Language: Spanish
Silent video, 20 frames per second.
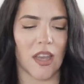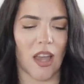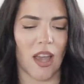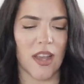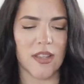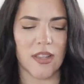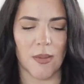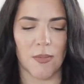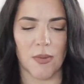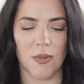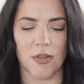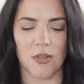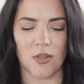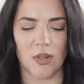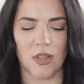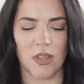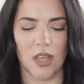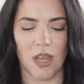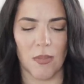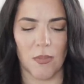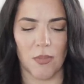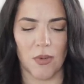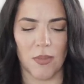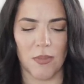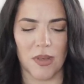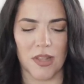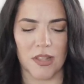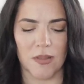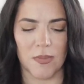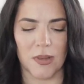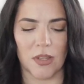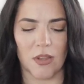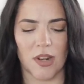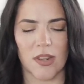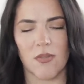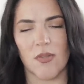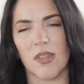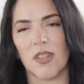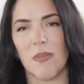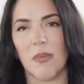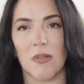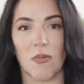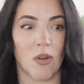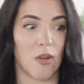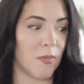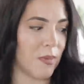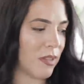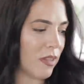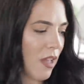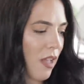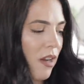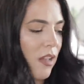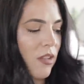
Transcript: ay, si aprovecho el tiempo y me despinto las uñas y me las vuelvo a pintar.